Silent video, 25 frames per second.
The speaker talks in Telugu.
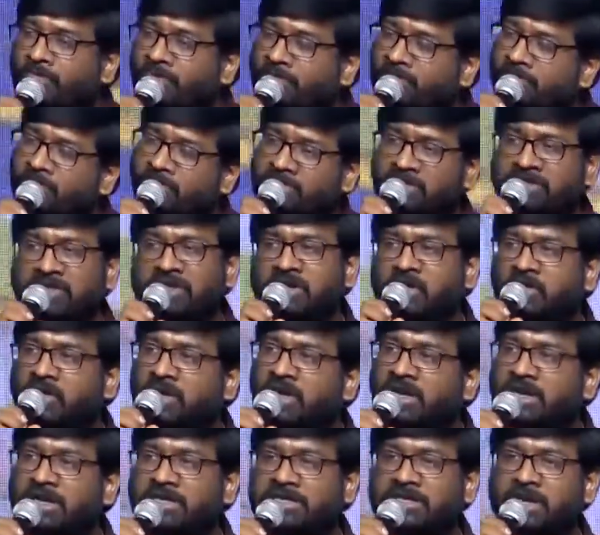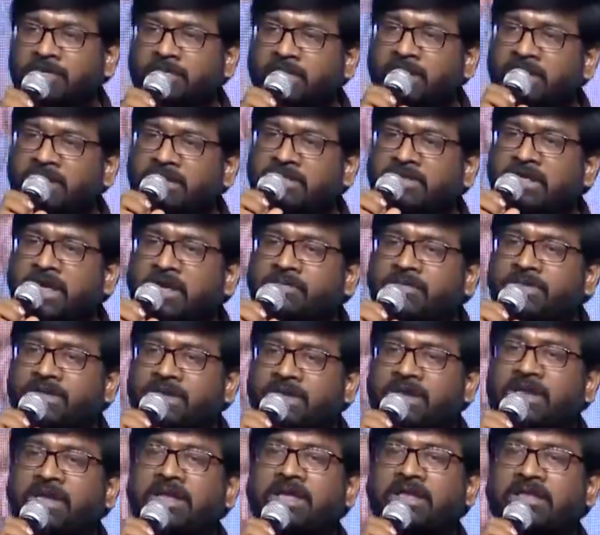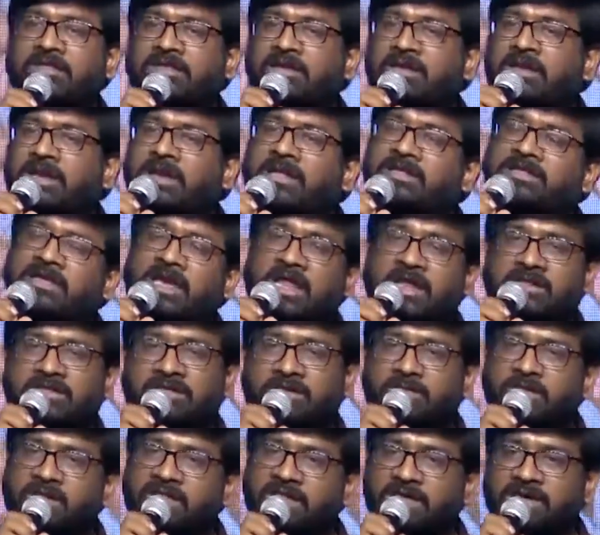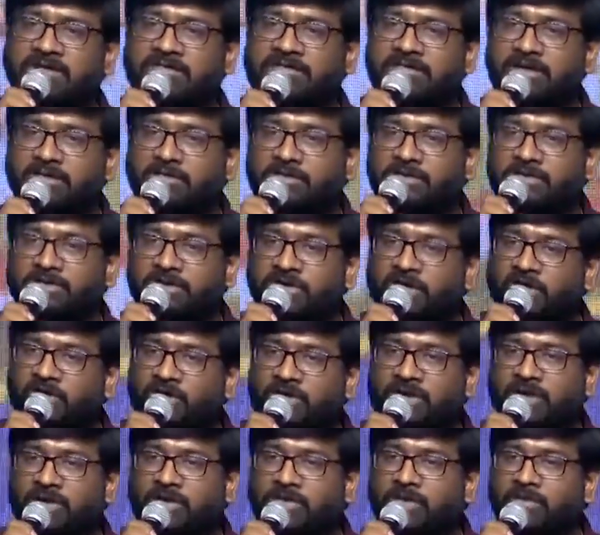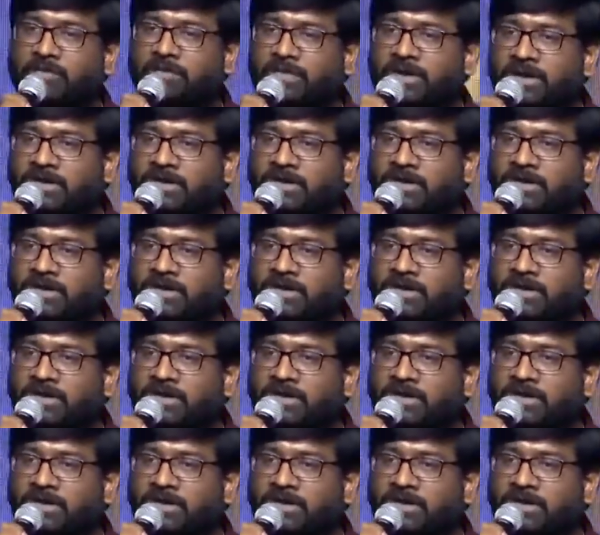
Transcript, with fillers: బిజీగా ఉన్నారండి చెప్పాలంటే శాంసంగ్ రాయ్ ఏజెంట్ ఇలా చాలా సినిమాలు చేస్తున్నారు బిజీగా ఉన్నారు బట్